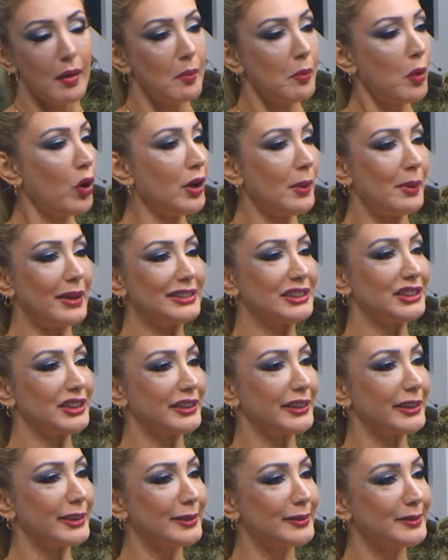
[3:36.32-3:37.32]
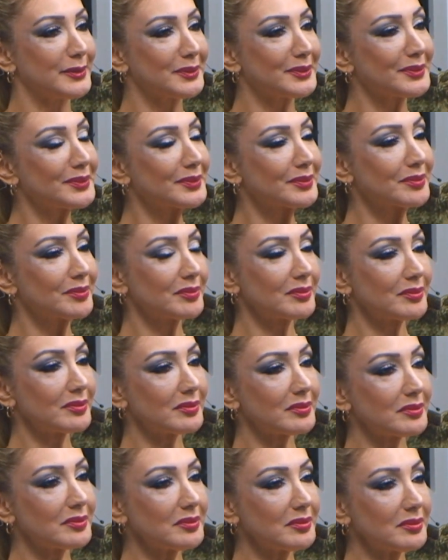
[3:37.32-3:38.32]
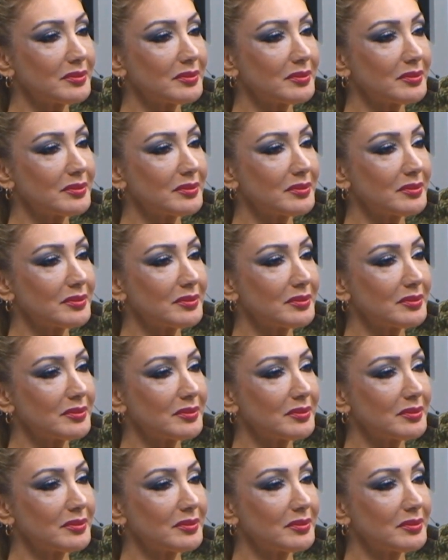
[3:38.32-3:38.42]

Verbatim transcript: Böyle Ama başladı. Şöyle bir şey de var. Siz